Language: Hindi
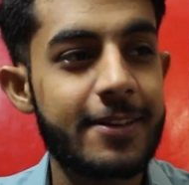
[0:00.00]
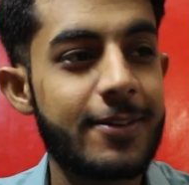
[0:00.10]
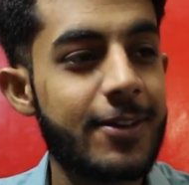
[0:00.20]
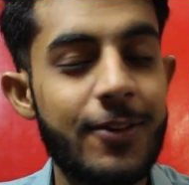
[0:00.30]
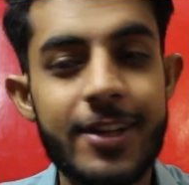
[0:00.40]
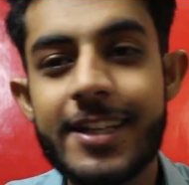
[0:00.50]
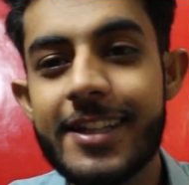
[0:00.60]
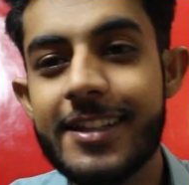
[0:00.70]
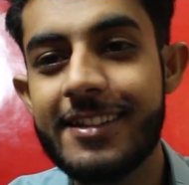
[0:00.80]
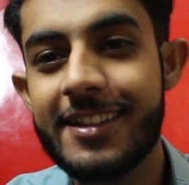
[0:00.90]
कोई रौनक
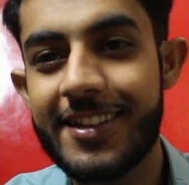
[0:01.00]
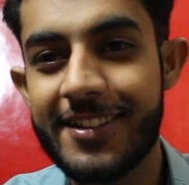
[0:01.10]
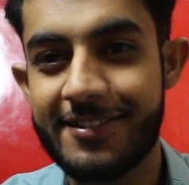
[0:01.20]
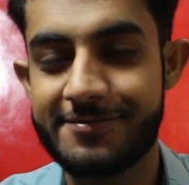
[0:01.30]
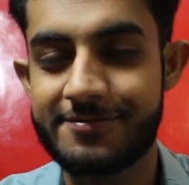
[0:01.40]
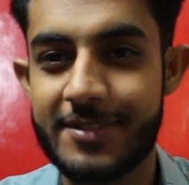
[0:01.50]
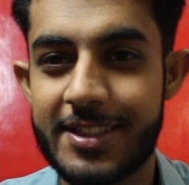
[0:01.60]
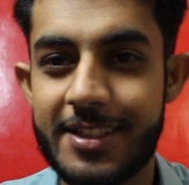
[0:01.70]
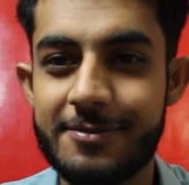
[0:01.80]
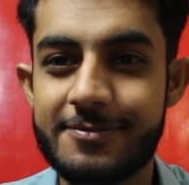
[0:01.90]
ही नहीं है
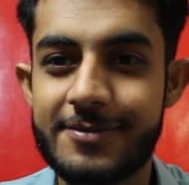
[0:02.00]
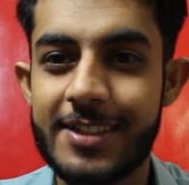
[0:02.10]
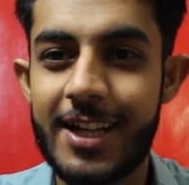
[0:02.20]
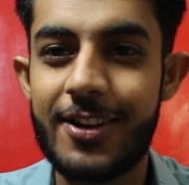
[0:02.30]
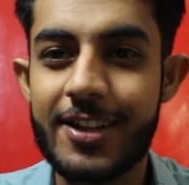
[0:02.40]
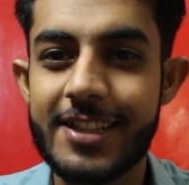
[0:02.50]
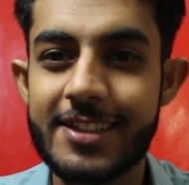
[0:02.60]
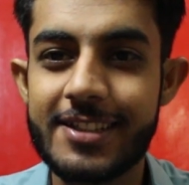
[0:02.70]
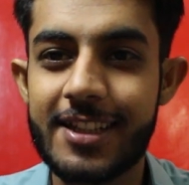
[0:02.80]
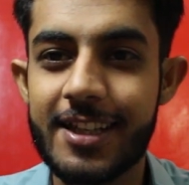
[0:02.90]
मतलब लाहौर के
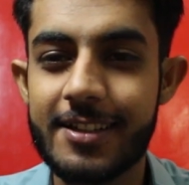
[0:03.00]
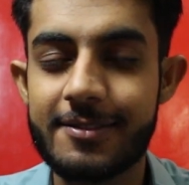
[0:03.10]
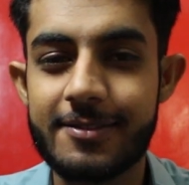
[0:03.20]
शशके